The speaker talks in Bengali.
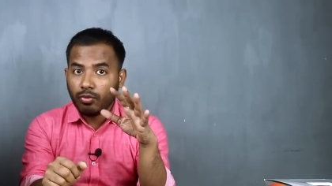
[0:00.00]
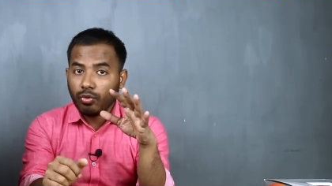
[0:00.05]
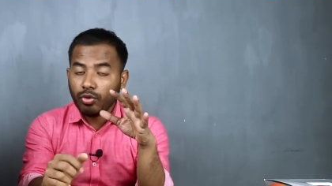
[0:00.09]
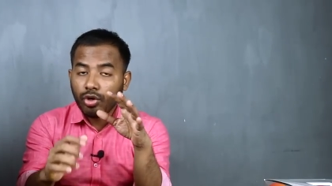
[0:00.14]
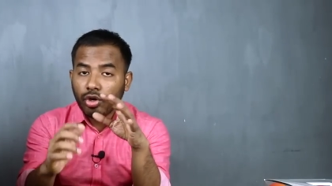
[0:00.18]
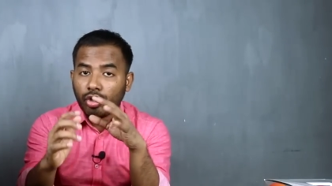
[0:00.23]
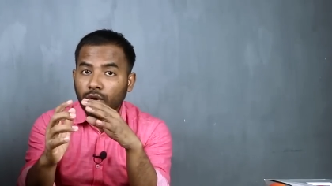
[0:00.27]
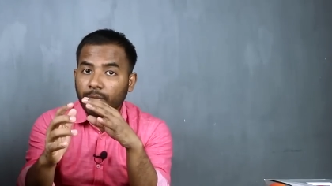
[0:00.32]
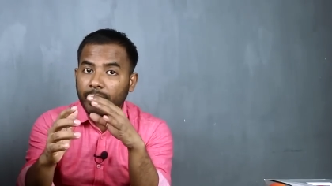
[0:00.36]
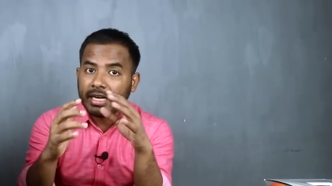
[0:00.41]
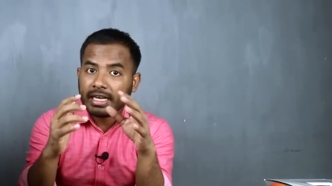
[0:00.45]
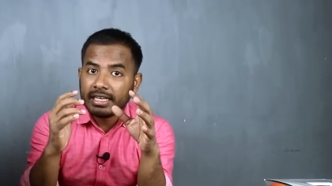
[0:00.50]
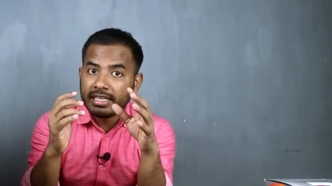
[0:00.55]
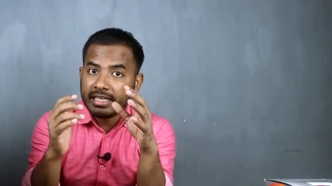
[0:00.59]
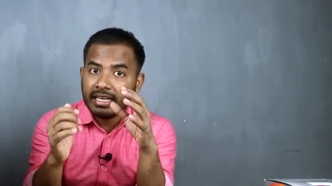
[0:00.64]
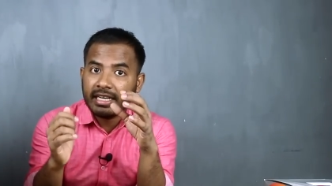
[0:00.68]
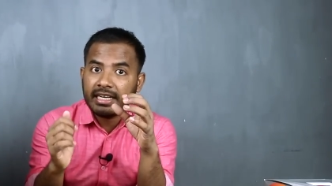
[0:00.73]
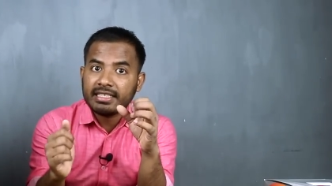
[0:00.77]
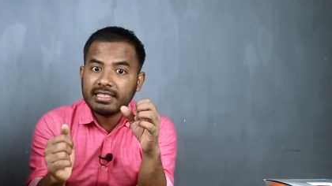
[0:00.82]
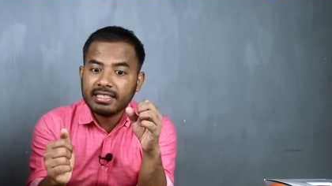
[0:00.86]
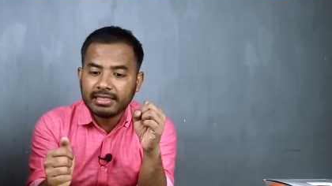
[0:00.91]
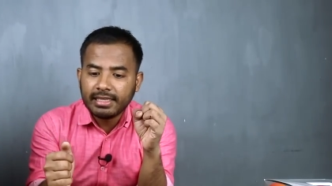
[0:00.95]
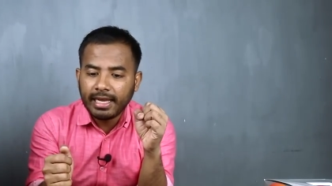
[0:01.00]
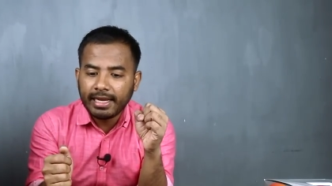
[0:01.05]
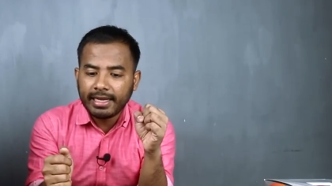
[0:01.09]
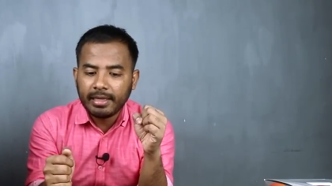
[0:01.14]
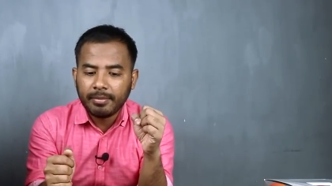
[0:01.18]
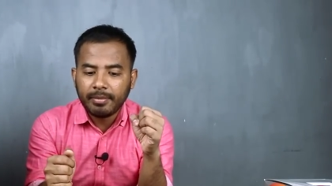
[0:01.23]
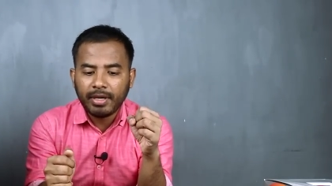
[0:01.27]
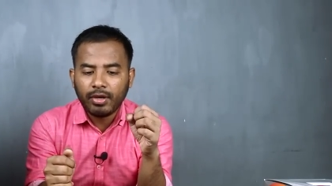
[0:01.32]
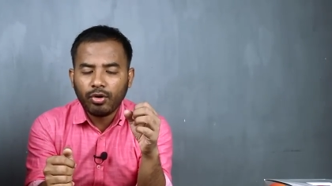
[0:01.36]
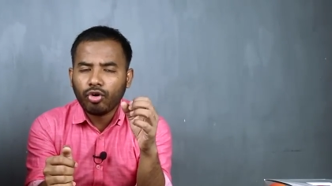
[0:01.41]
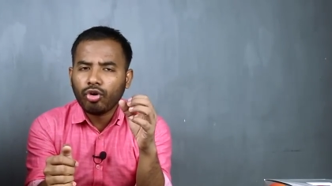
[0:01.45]
ওইরকম একটা টেন্ডেন্সি
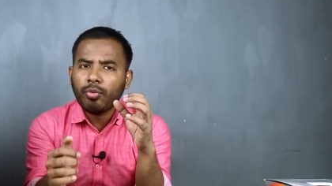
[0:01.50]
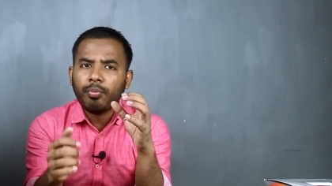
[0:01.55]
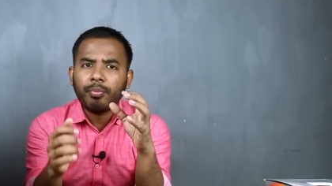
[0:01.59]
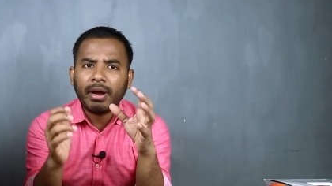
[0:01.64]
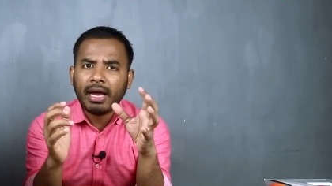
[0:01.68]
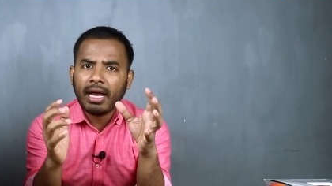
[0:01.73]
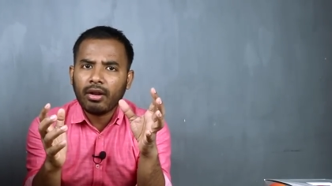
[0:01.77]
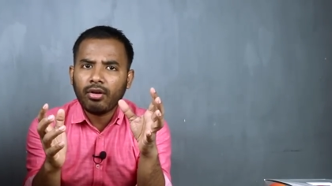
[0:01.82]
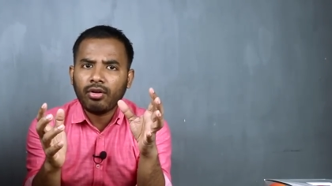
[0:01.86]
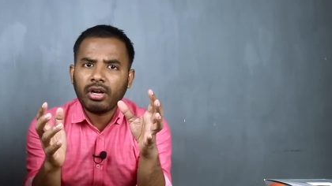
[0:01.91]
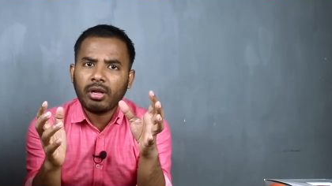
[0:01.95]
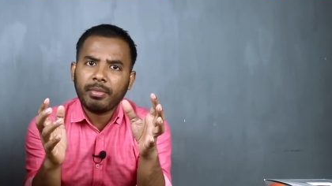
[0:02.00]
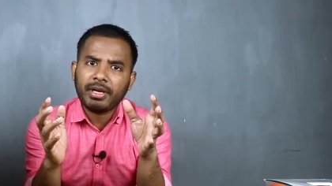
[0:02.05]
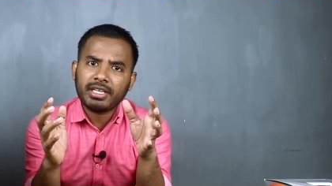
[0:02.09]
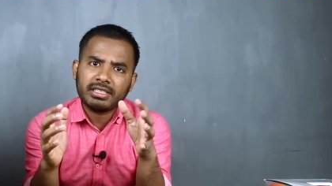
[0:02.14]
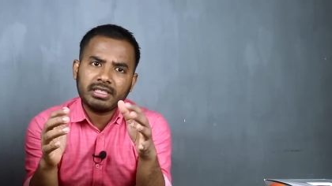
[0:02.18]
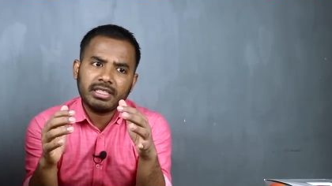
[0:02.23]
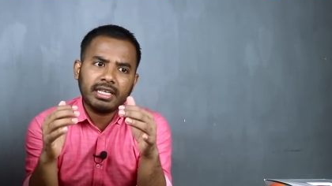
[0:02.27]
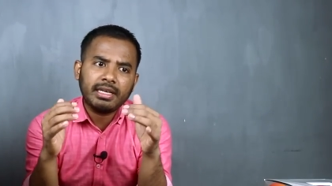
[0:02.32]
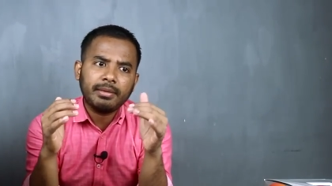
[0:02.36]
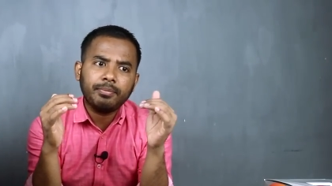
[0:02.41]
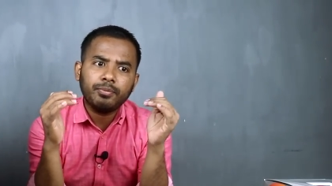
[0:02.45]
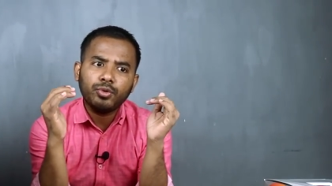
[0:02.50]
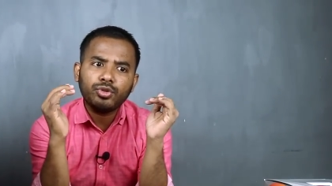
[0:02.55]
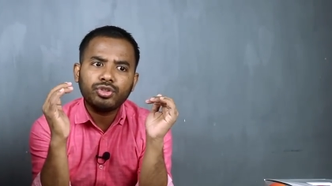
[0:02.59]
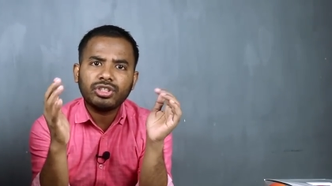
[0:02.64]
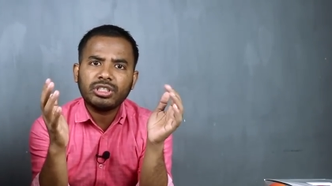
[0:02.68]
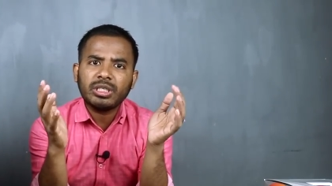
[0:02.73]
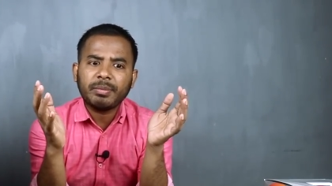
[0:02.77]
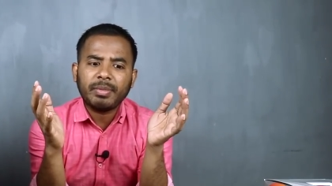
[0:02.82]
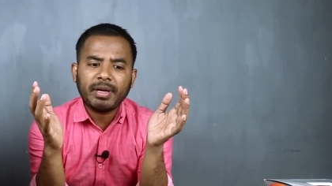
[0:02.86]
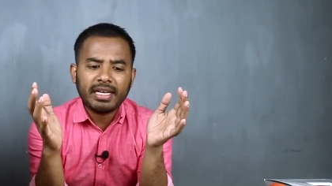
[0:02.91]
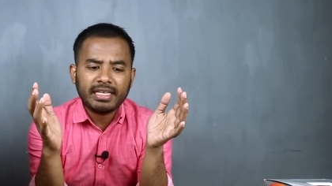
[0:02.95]
থাকে বা ওরকম ভালো না বা সে
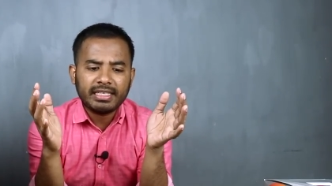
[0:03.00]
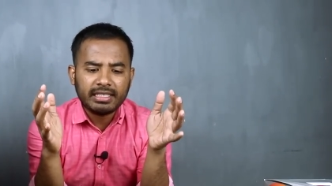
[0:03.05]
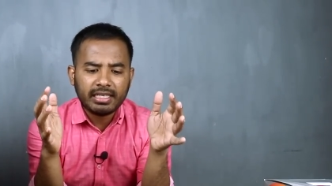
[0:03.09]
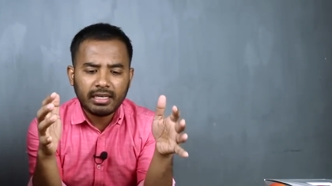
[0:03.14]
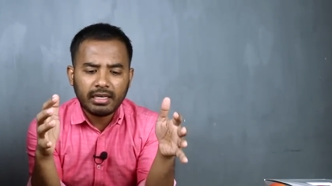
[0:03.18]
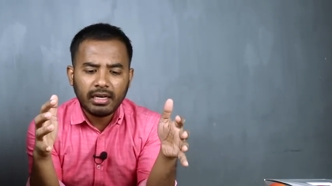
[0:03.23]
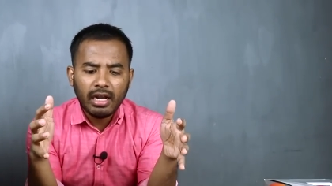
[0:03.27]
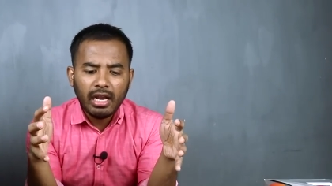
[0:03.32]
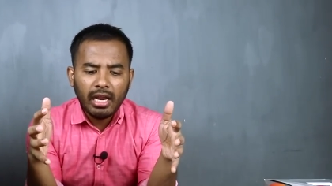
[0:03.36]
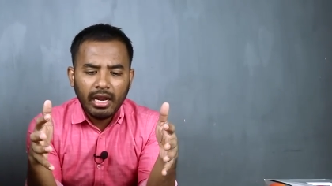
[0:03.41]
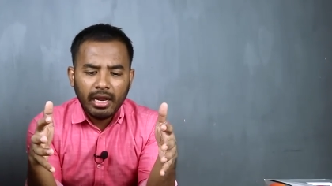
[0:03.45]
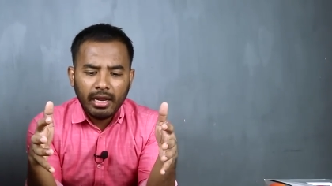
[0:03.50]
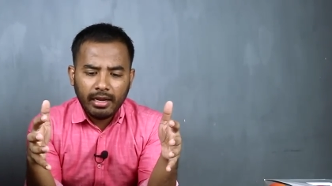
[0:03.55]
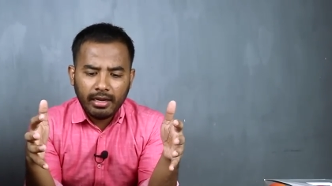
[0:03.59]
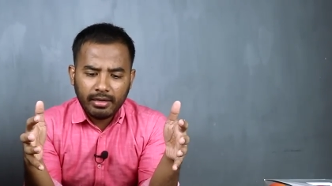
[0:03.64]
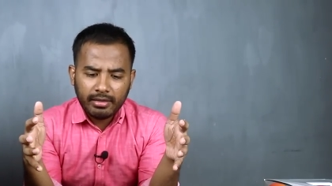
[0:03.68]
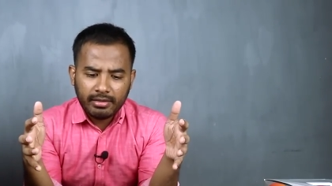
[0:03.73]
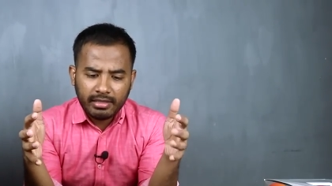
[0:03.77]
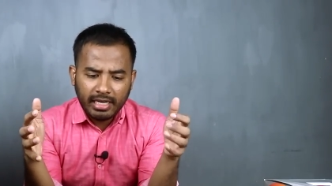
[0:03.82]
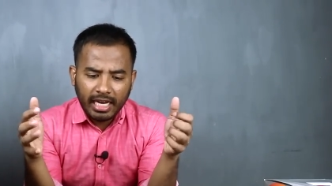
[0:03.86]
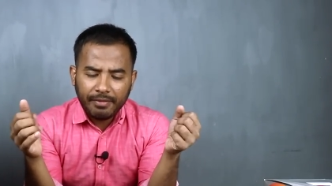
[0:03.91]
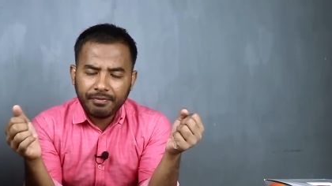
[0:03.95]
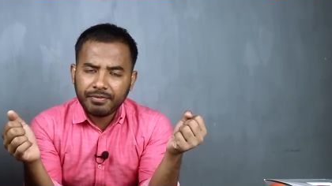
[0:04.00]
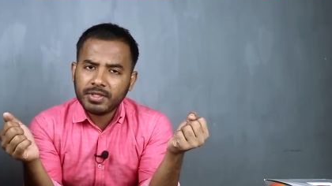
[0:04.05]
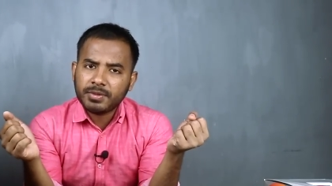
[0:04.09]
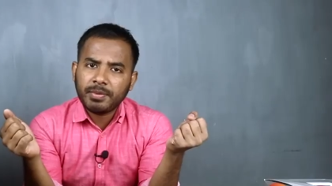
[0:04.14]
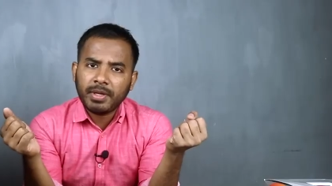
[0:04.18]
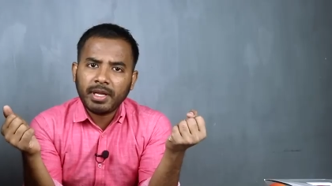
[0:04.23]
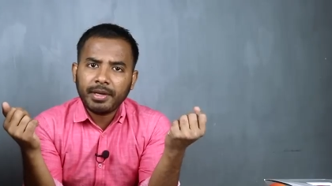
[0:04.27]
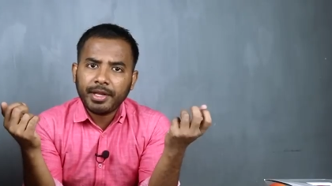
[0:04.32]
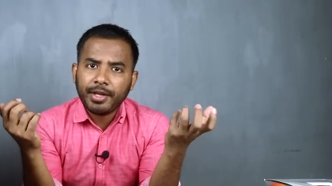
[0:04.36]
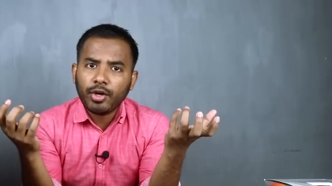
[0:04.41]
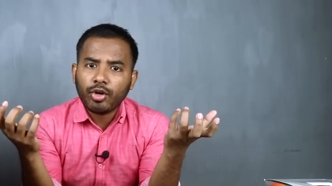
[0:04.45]
বুঝতে পারে এটার লাইফ
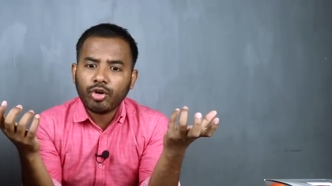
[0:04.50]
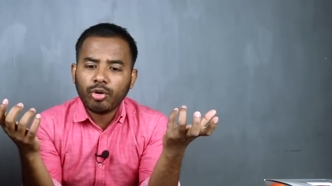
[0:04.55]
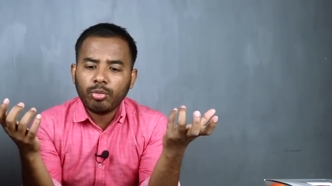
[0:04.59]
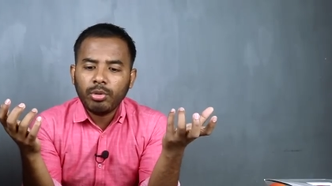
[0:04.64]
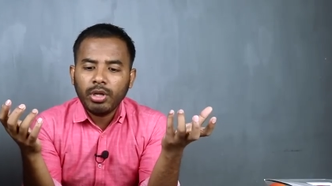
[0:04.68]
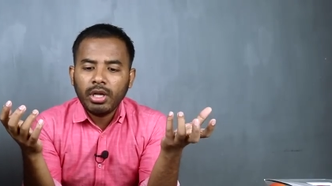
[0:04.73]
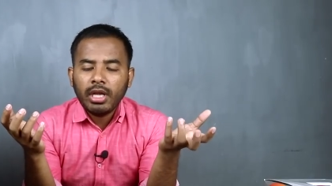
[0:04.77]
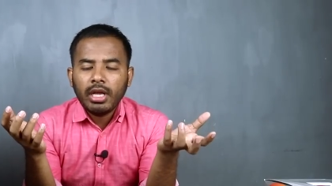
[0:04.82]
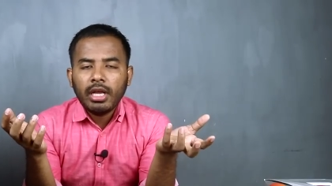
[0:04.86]
স্প্যান এরকম